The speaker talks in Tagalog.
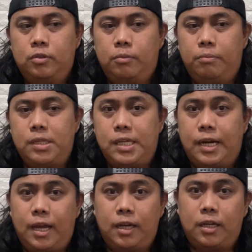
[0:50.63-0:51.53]

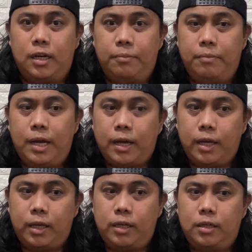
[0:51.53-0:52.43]
masiraan ka ng
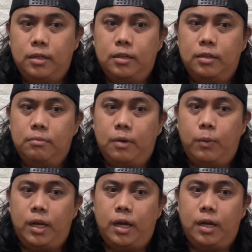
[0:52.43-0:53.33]
bahay,
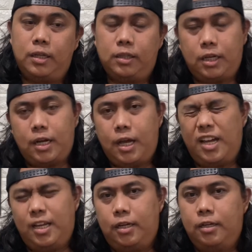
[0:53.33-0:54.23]
mawalan ka ng
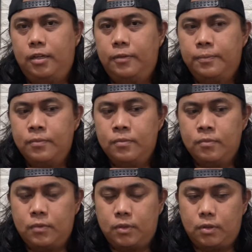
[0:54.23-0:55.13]
tirahan,
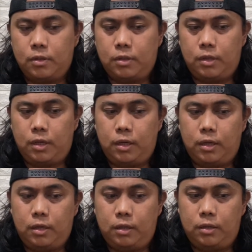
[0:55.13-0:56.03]

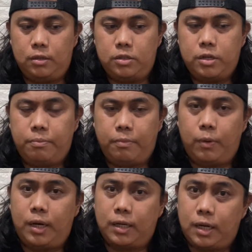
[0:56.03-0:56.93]
and syempre
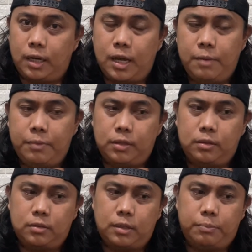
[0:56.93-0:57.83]
mawalan ka ng gamit.
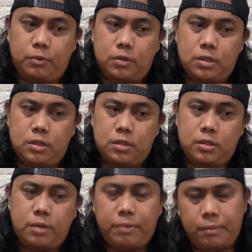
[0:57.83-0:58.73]
Tapos
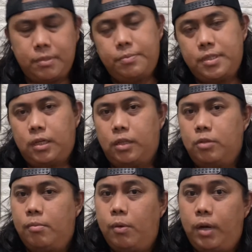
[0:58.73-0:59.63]
syempre mas masakit
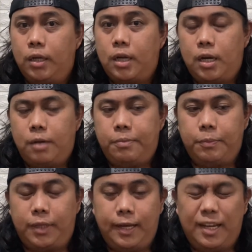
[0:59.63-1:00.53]
yung mawalan ka ng
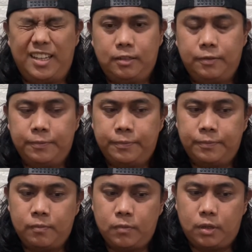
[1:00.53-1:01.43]
kapamilya.
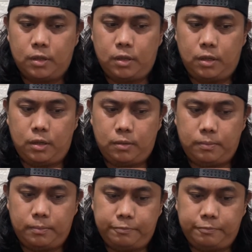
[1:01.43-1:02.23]
Um,